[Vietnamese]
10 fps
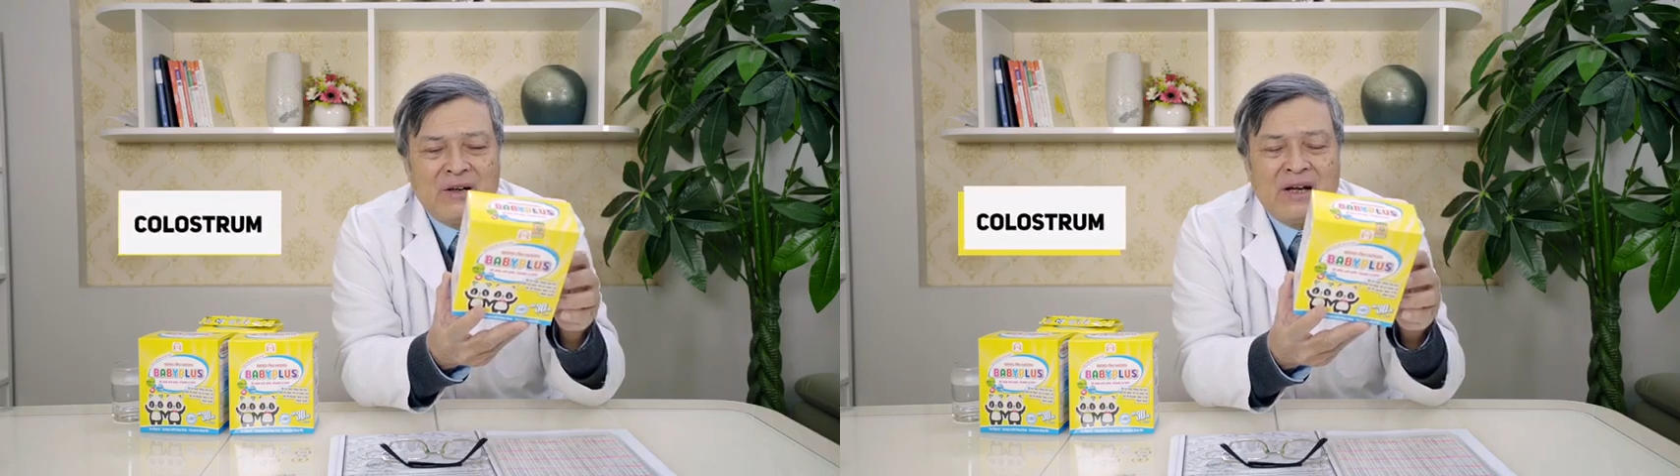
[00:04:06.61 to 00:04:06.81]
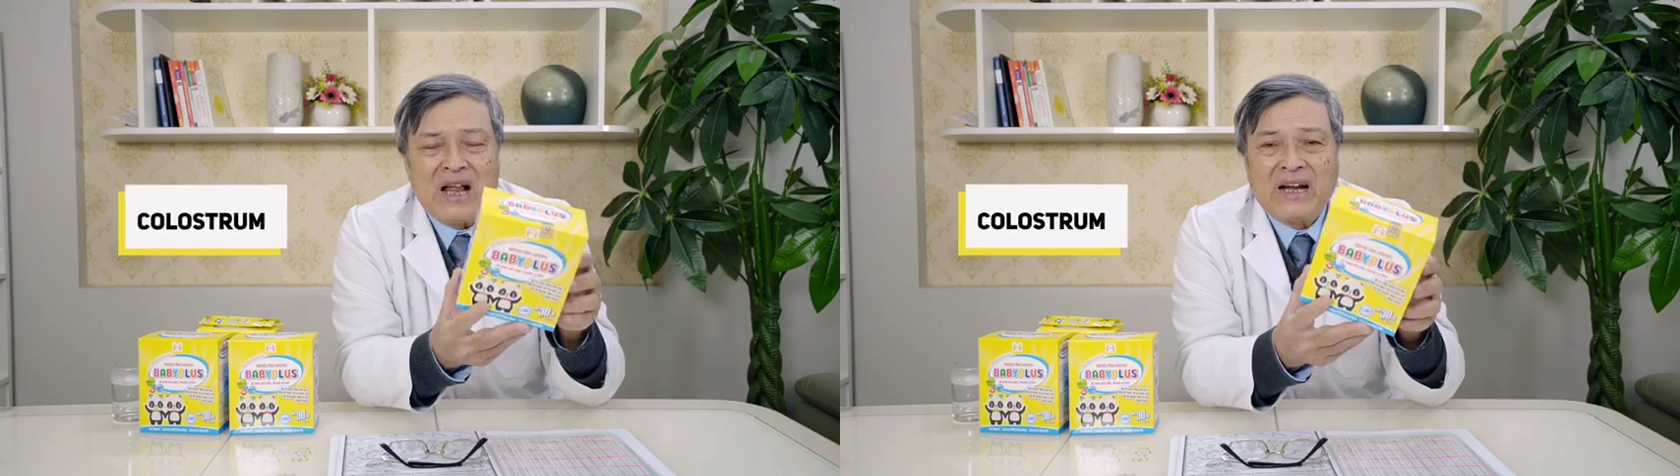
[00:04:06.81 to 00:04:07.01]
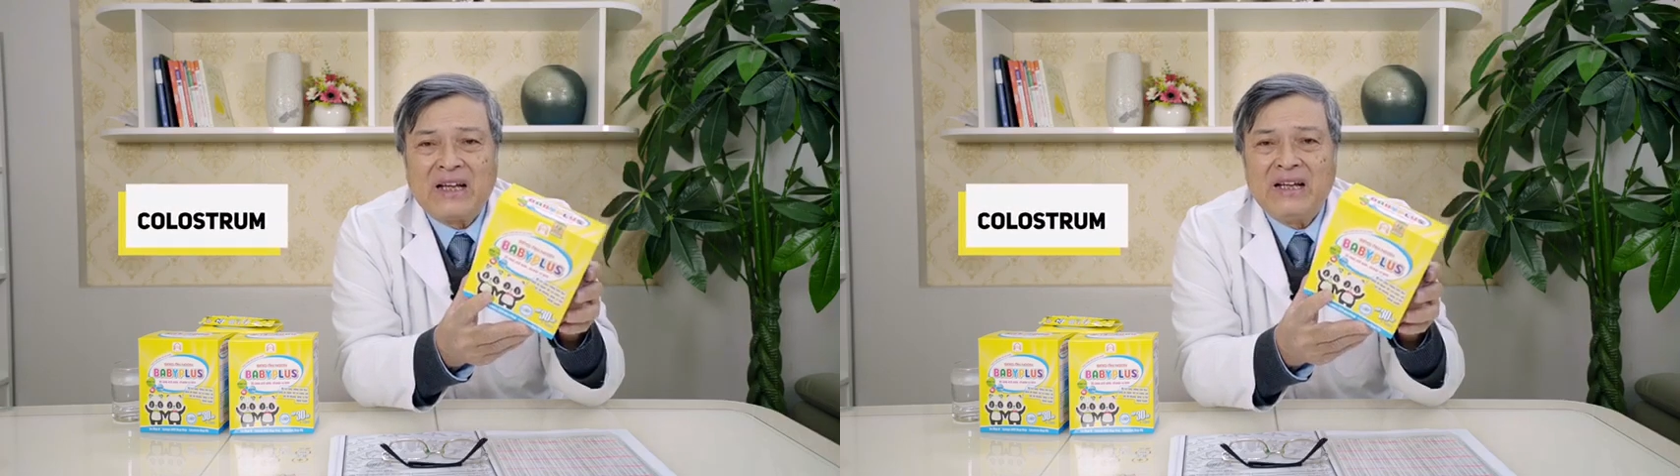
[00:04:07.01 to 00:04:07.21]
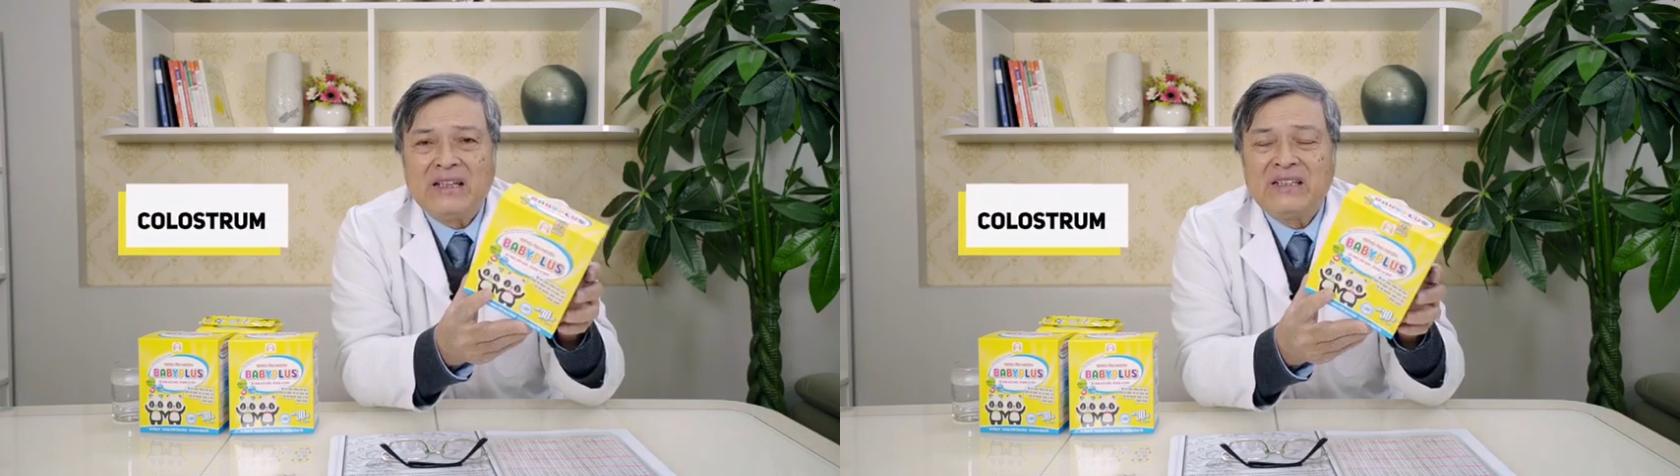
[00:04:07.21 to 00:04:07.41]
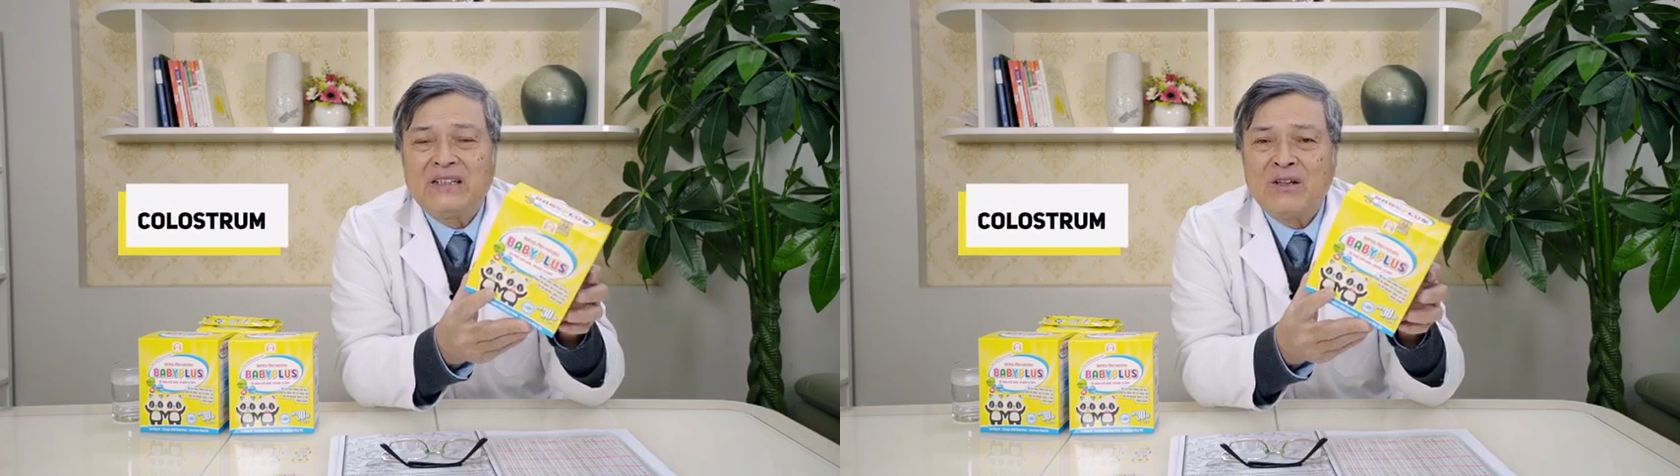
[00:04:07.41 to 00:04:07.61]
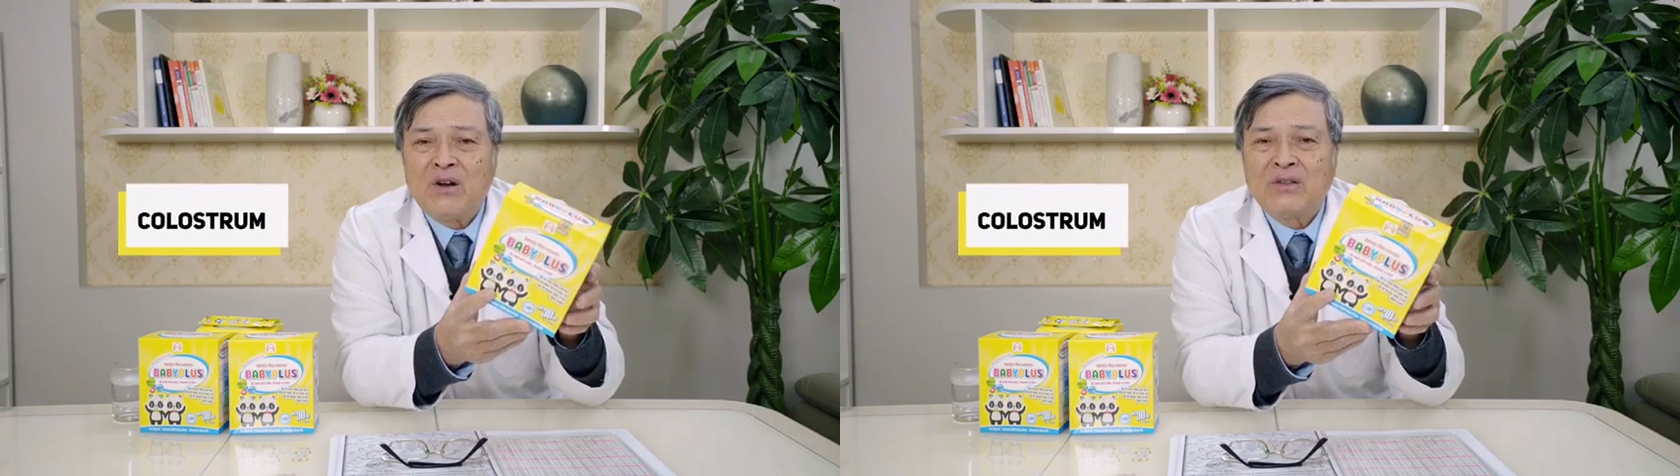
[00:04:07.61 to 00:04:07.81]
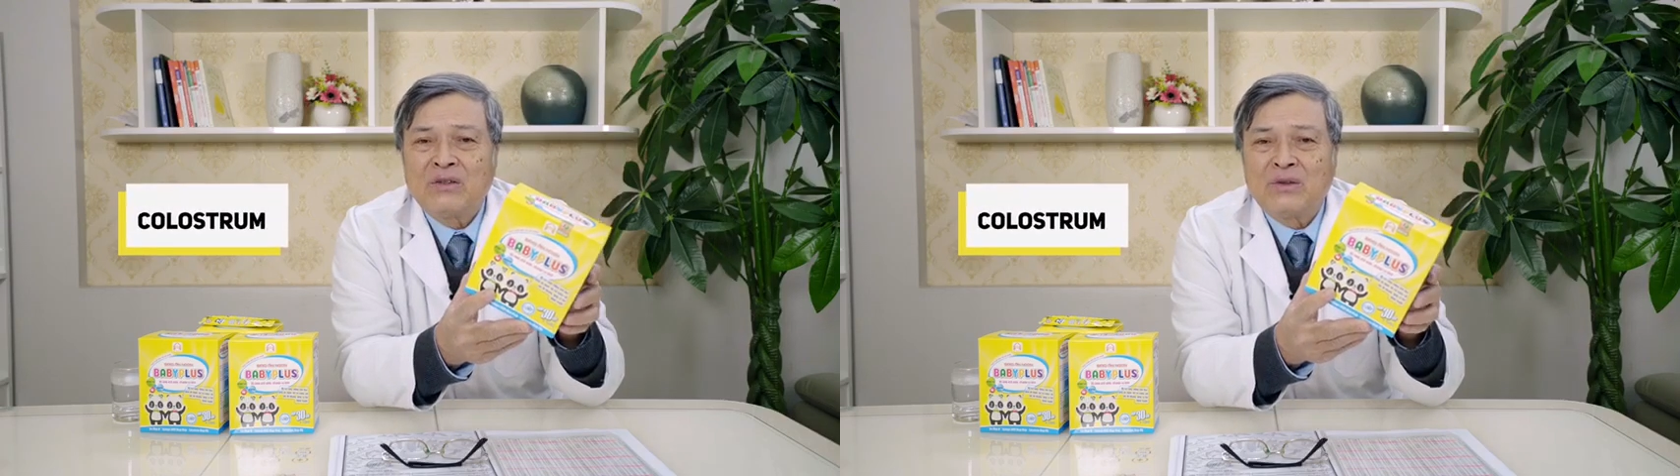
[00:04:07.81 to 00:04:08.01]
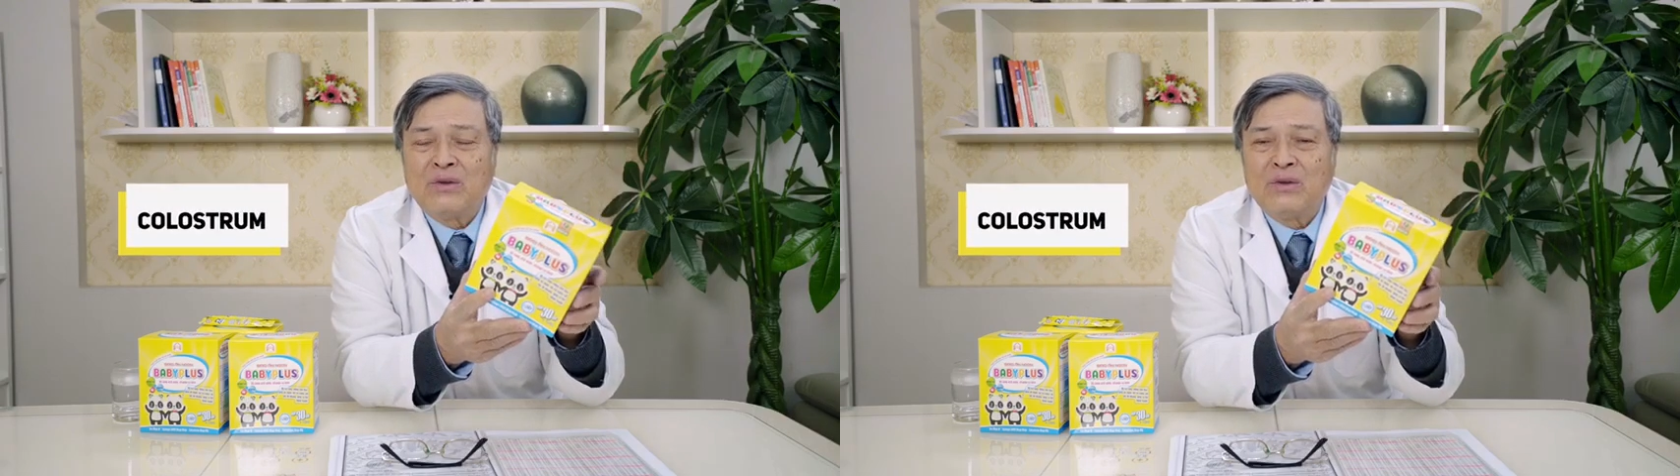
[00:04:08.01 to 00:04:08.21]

đó là cái sữa non